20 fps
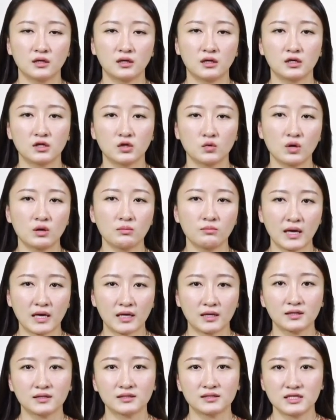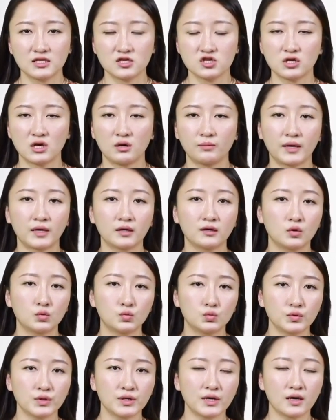啊，因为每一个建商、每一个
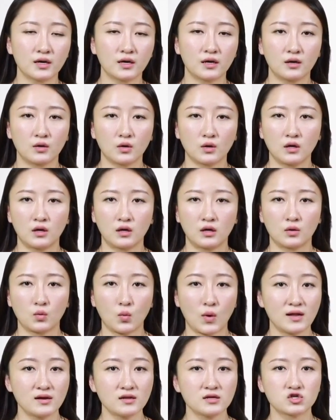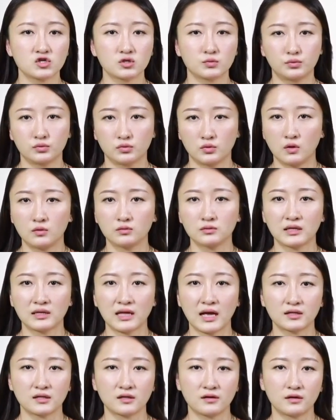物业呃管理是不同的，
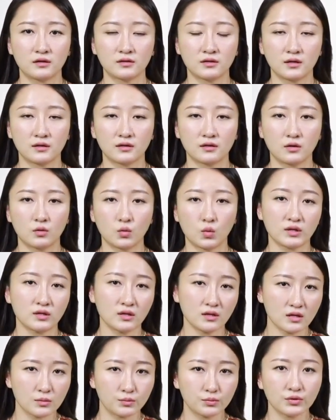它的那个规定也